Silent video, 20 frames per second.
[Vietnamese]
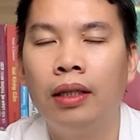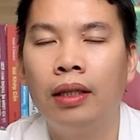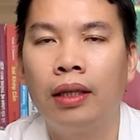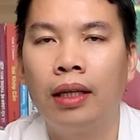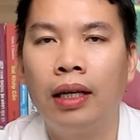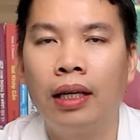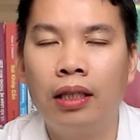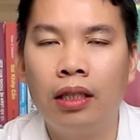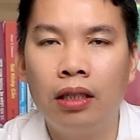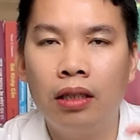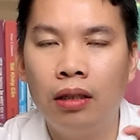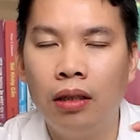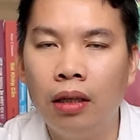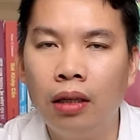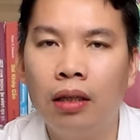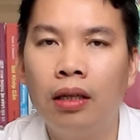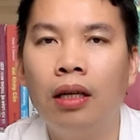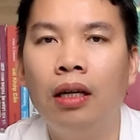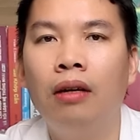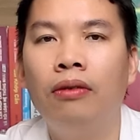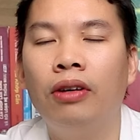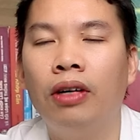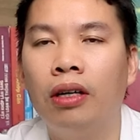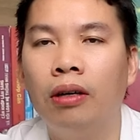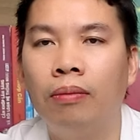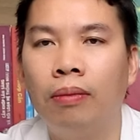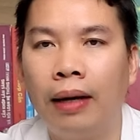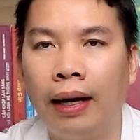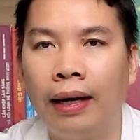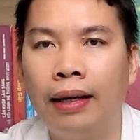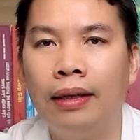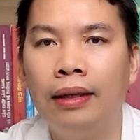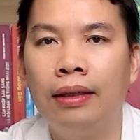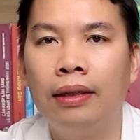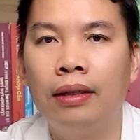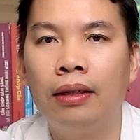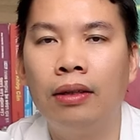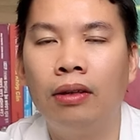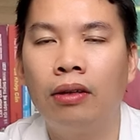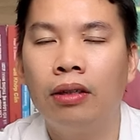nghĩa là sự lưng đỡ về khớp cắn
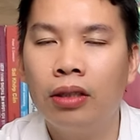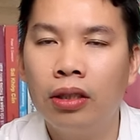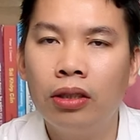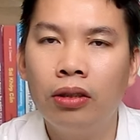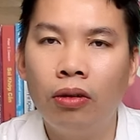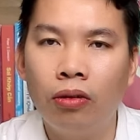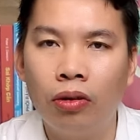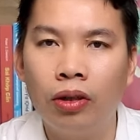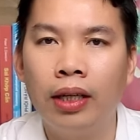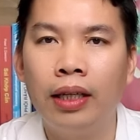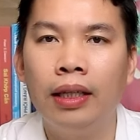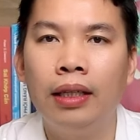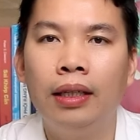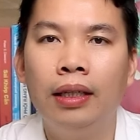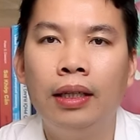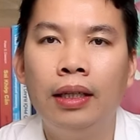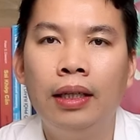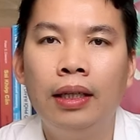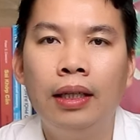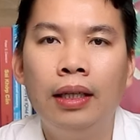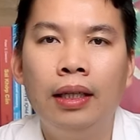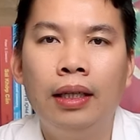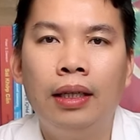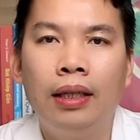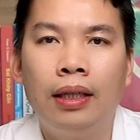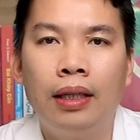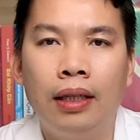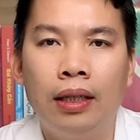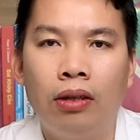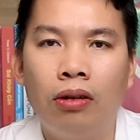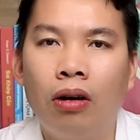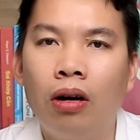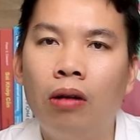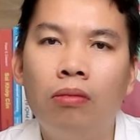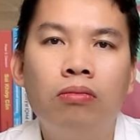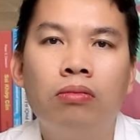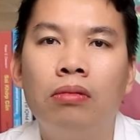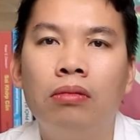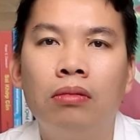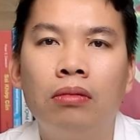nó có sự ổn định thì nó
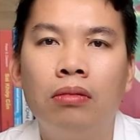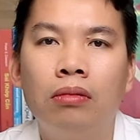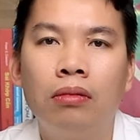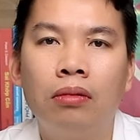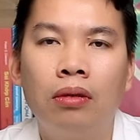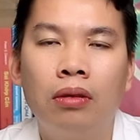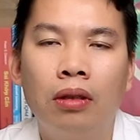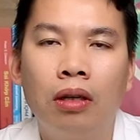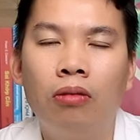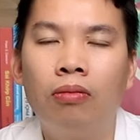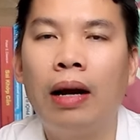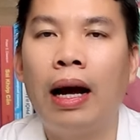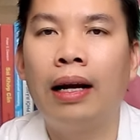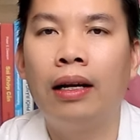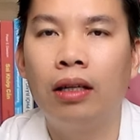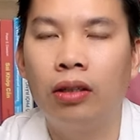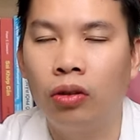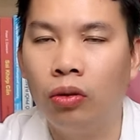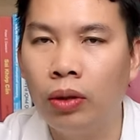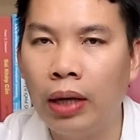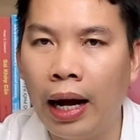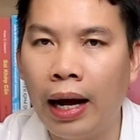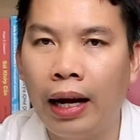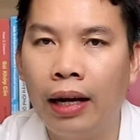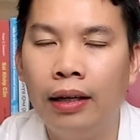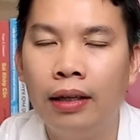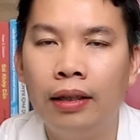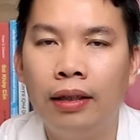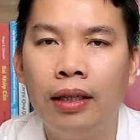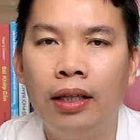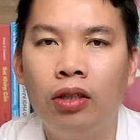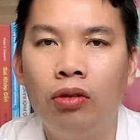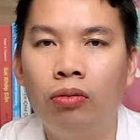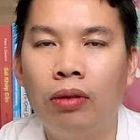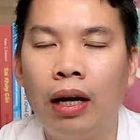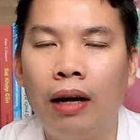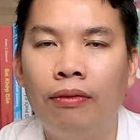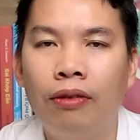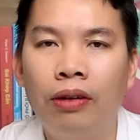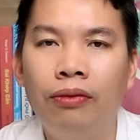không không đạt được tối đa nên chúng
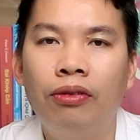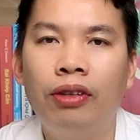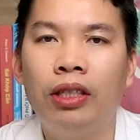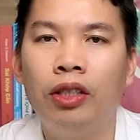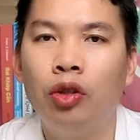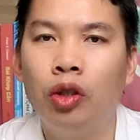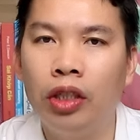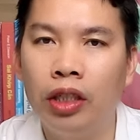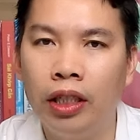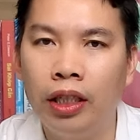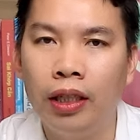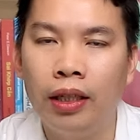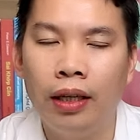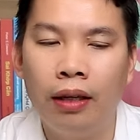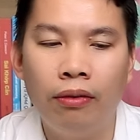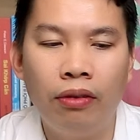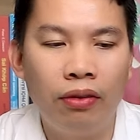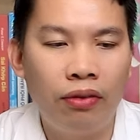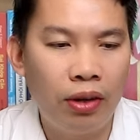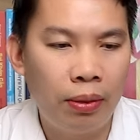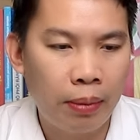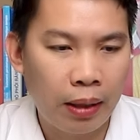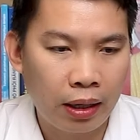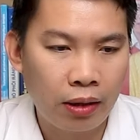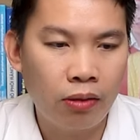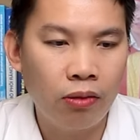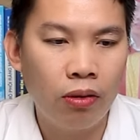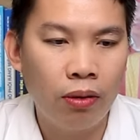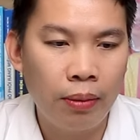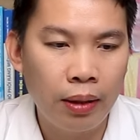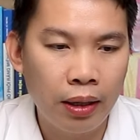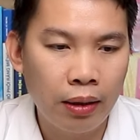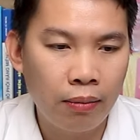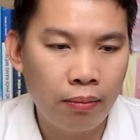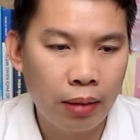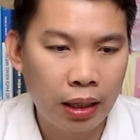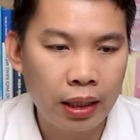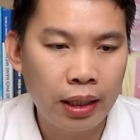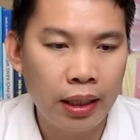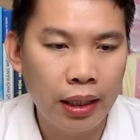ta vẫn phải duy trì đến về về mặt của
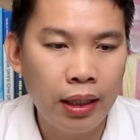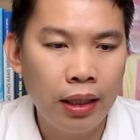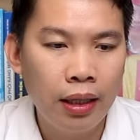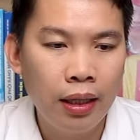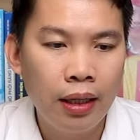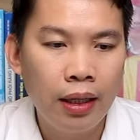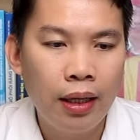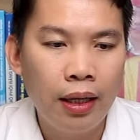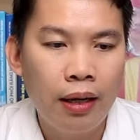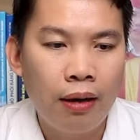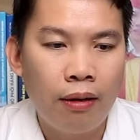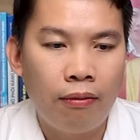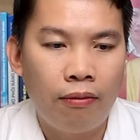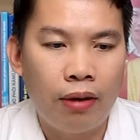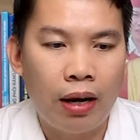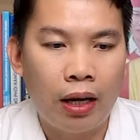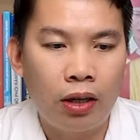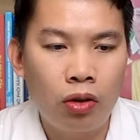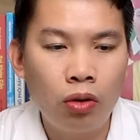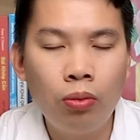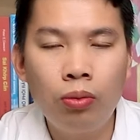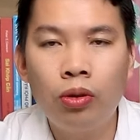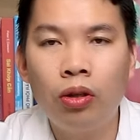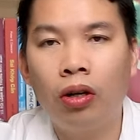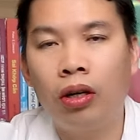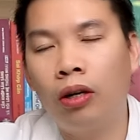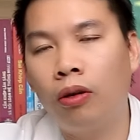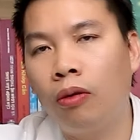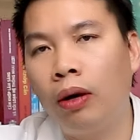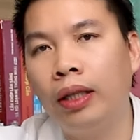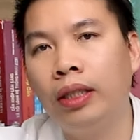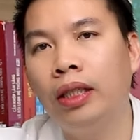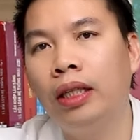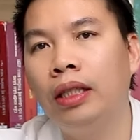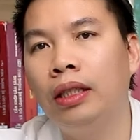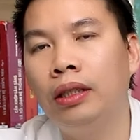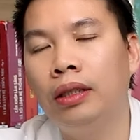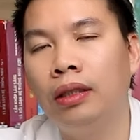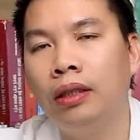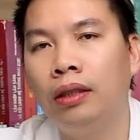bác sĩ và giúp cho cái quá
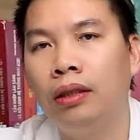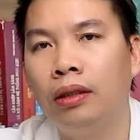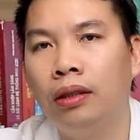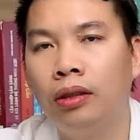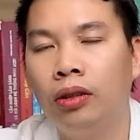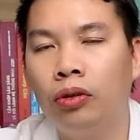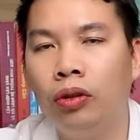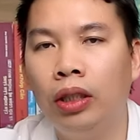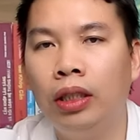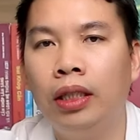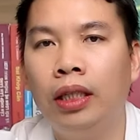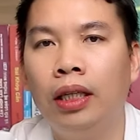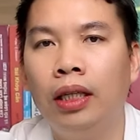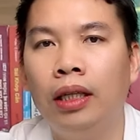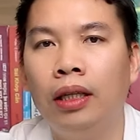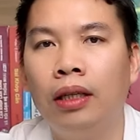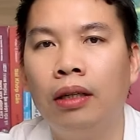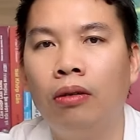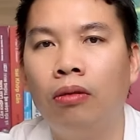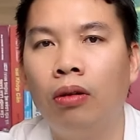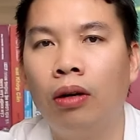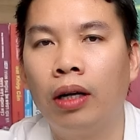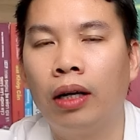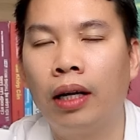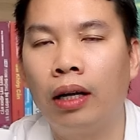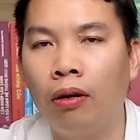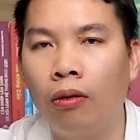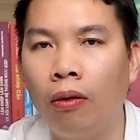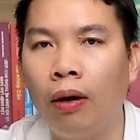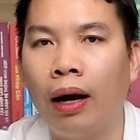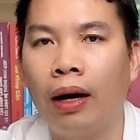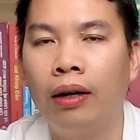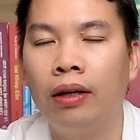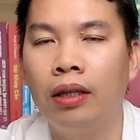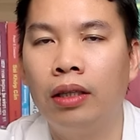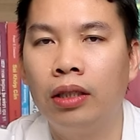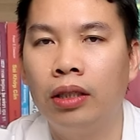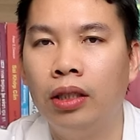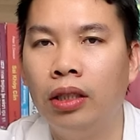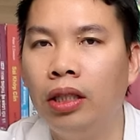trình duy trì của cái kết quả nó
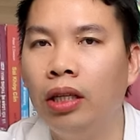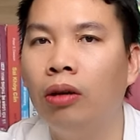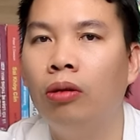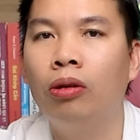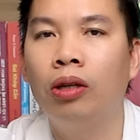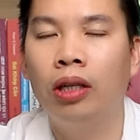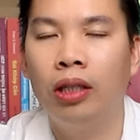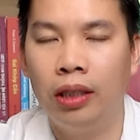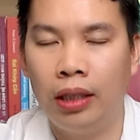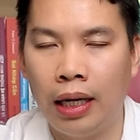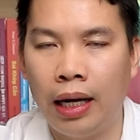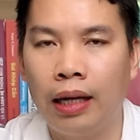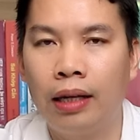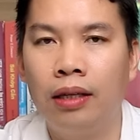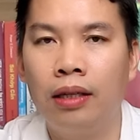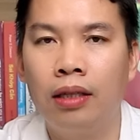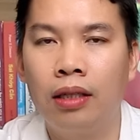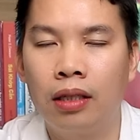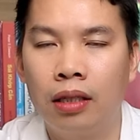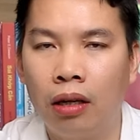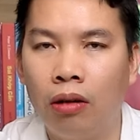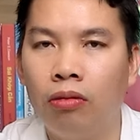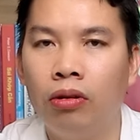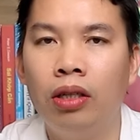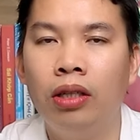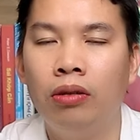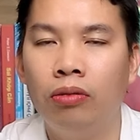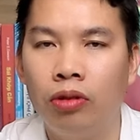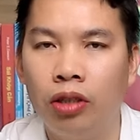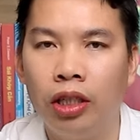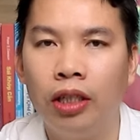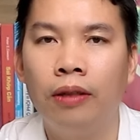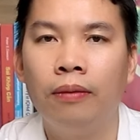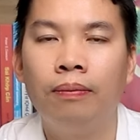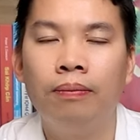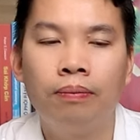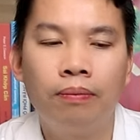được nhiều thời gian sau khi điều trị